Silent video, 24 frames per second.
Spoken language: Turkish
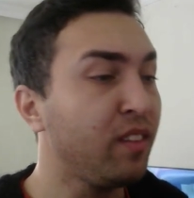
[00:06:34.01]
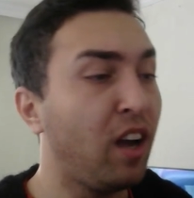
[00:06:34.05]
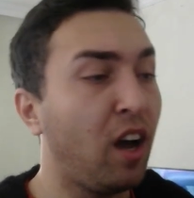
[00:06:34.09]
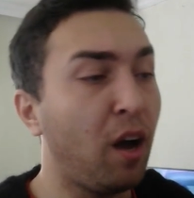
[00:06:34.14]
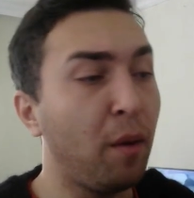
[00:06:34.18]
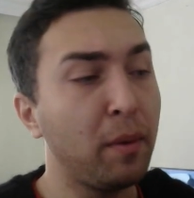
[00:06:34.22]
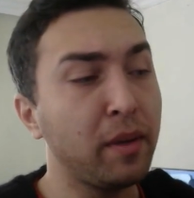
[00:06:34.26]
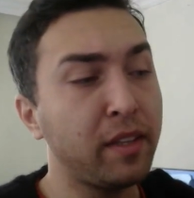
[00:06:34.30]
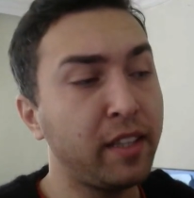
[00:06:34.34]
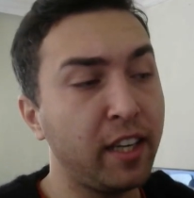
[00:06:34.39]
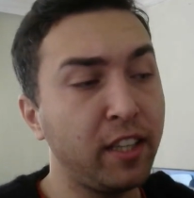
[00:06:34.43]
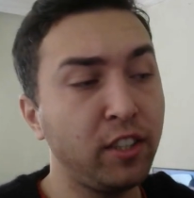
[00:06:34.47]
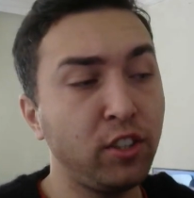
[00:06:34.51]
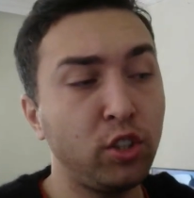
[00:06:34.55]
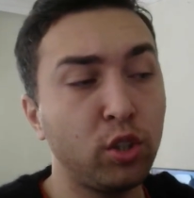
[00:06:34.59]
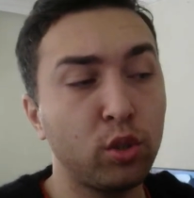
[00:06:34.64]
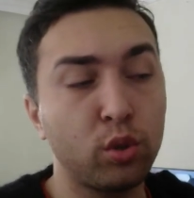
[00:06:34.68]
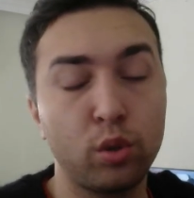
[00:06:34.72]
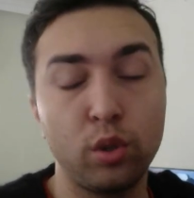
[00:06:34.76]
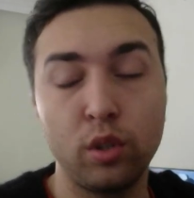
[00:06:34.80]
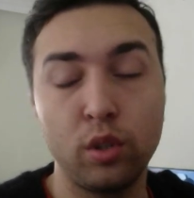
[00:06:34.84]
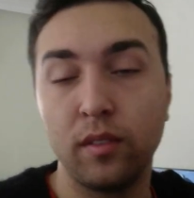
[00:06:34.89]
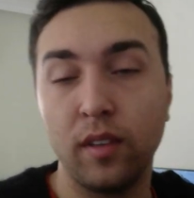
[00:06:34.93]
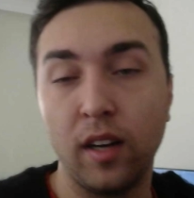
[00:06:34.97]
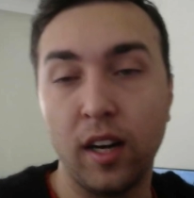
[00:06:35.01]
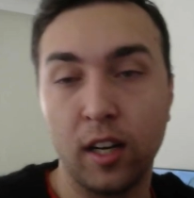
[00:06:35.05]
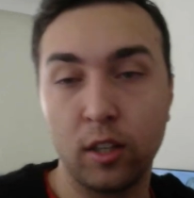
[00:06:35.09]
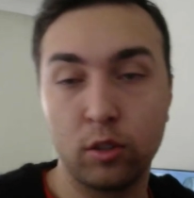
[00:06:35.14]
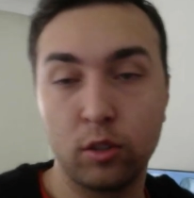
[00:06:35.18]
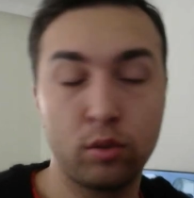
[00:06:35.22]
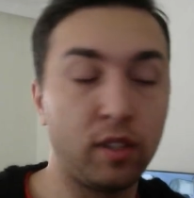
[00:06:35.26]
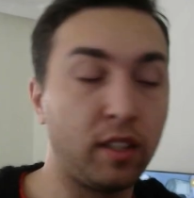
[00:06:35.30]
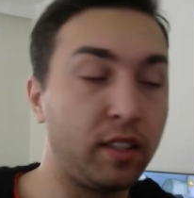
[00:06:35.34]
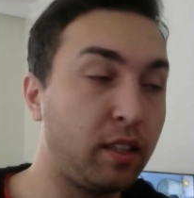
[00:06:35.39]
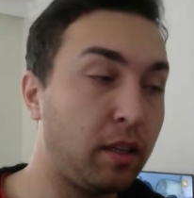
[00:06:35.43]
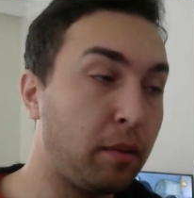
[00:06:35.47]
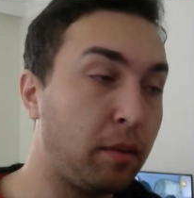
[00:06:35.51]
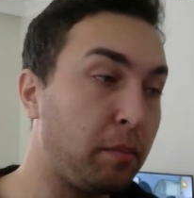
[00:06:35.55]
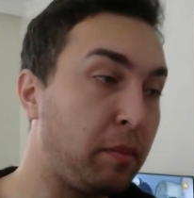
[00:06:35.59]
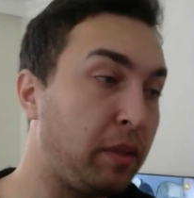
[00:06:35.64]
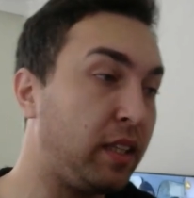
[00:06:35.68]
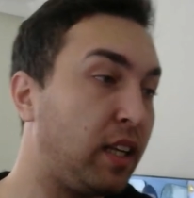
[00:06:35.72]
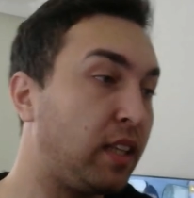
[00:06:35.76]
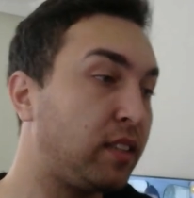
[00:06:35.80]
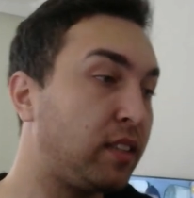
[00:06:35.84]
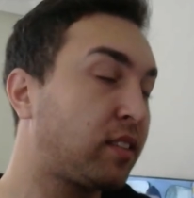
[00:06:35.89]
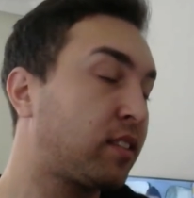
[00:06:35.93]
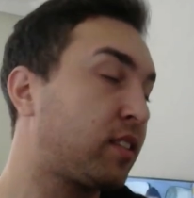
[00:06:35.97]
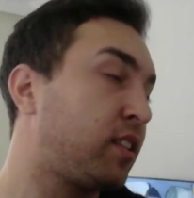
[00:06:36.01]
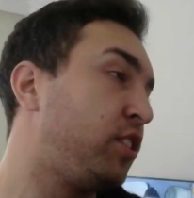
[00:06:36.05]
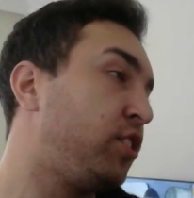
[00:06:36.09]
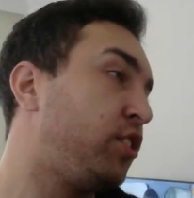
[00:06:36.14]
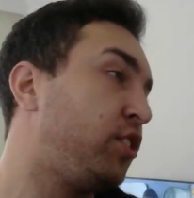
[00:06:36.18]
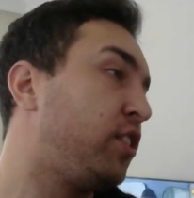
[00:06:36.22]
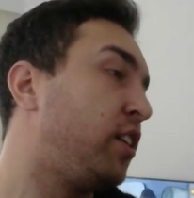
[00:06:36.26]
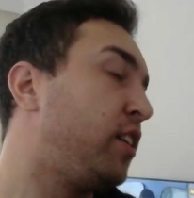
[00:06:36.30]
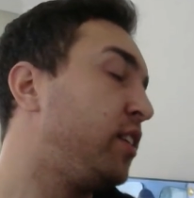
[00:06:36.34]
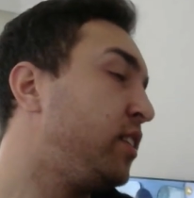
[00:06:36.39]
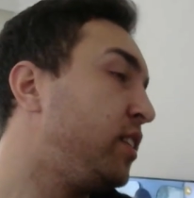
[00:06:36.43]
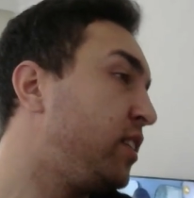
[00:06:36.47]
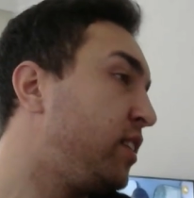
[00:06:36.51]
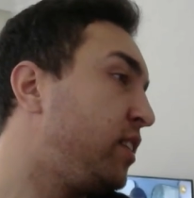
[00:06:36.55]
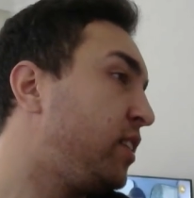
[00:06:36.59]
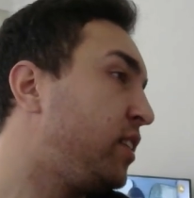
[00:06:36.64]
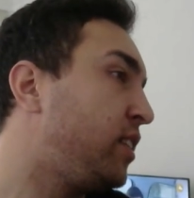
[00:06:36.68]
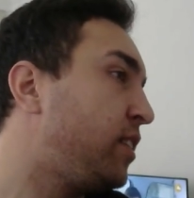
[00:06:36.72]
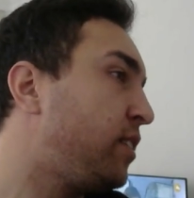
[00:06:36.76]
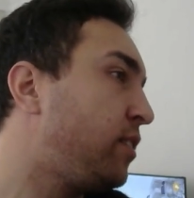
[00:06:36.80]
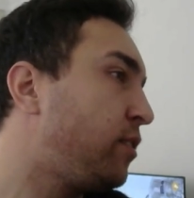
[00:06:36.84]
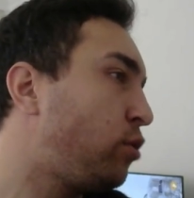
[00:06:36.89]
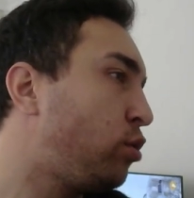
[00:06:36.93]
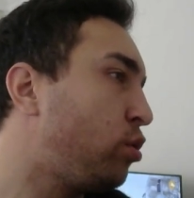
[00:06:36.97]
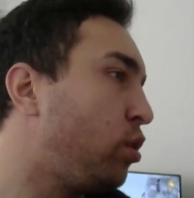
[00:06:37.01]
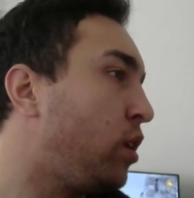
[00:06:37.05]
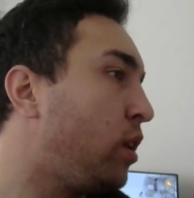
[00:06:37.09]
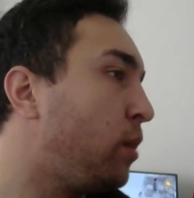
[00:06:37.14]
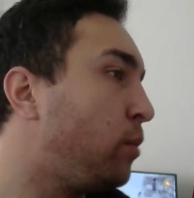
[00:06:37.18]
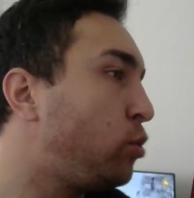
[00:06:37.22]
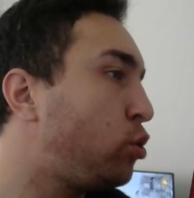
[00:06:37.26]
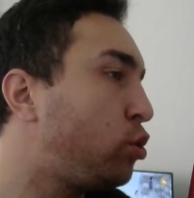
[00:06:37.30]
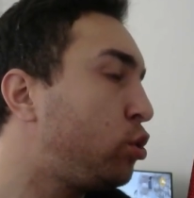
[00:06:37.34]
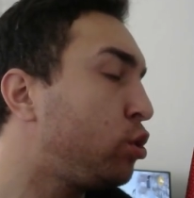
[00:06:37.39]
Ama Kenjiku arzularının miras kalacağını söylemiş.